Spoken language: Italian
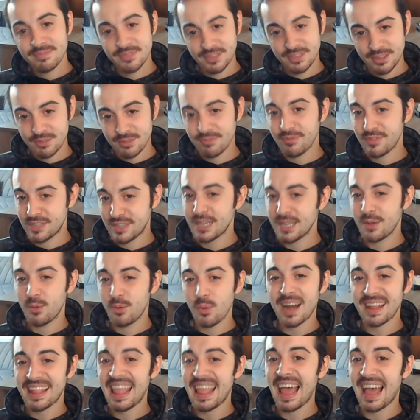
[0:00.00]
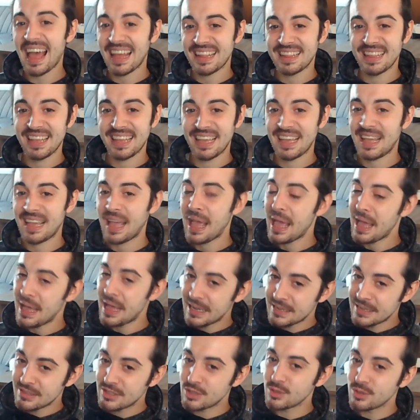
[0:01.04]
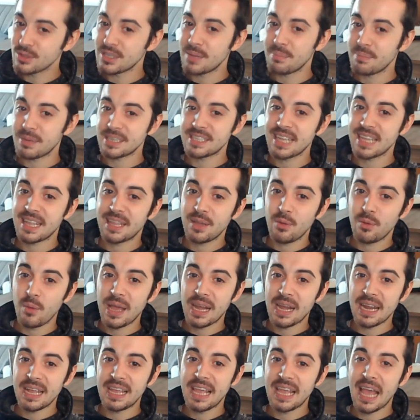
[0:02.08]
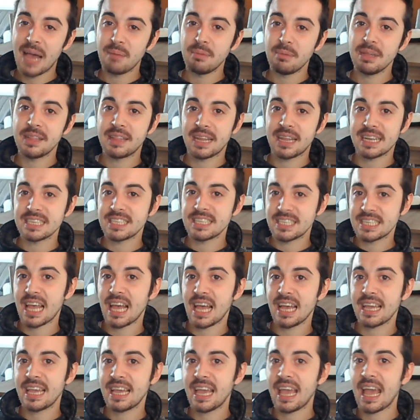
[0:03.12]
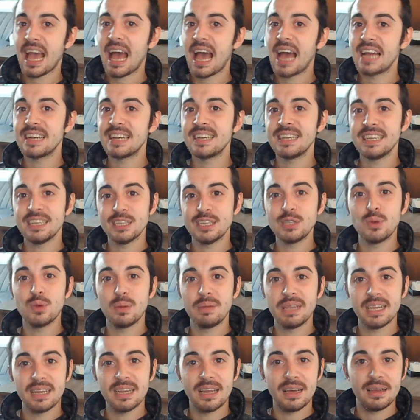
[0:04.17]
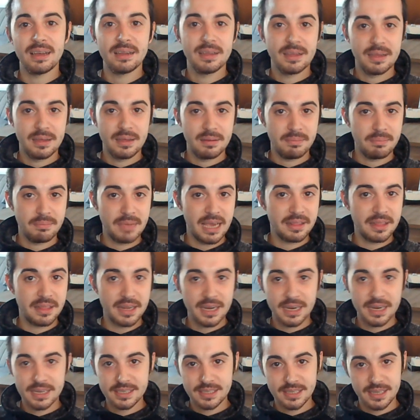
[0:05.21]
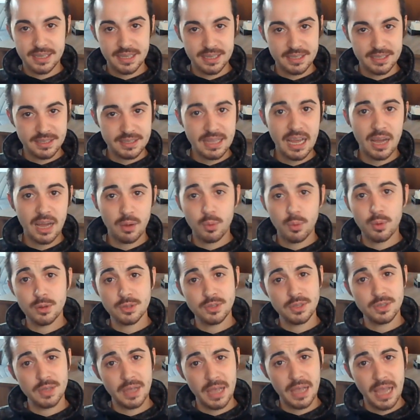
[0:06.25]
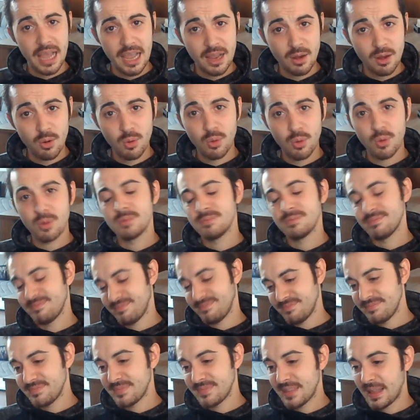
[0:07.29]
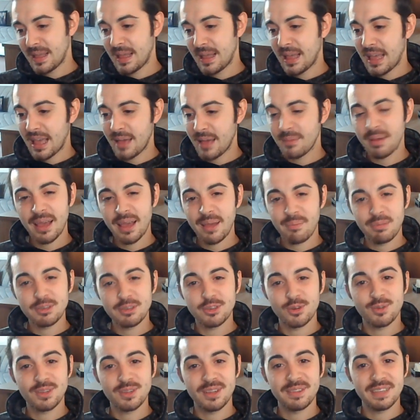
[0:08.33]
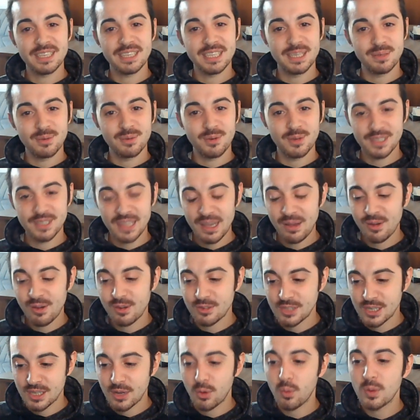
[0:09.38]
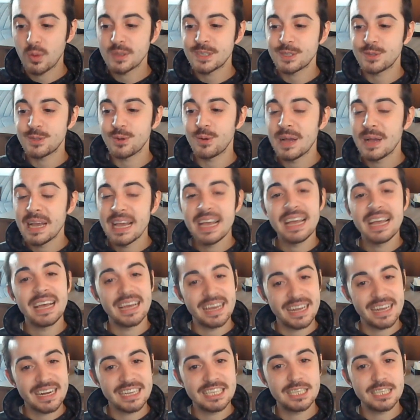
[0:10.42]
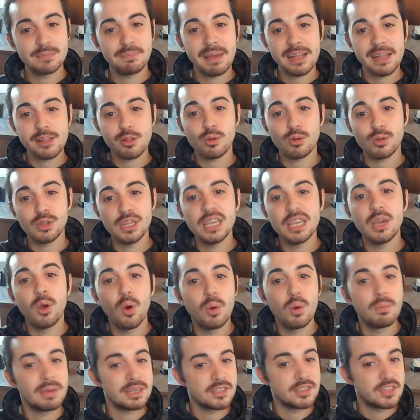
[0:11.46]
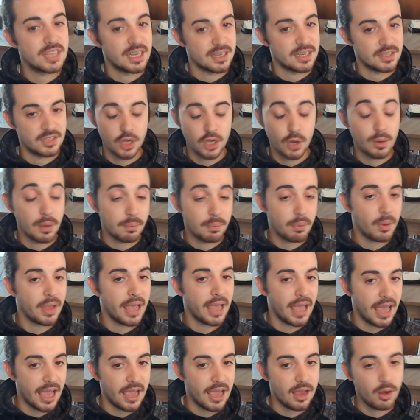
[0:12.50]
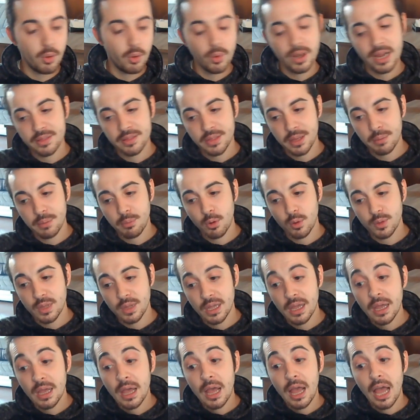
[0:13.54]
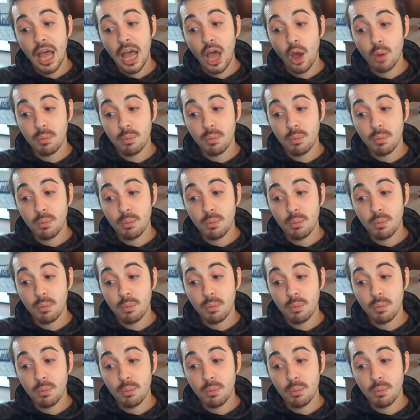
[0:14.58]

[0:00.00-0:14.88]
Se, se guardate ci sono sempre stati quei richiami tra saghe anni 2000. Matrix, eh, Star Wars, Halo, e a me piacciono tantissimo queste cose, questo rispetto di omaggiarsi, come poi Elo in altri modi ha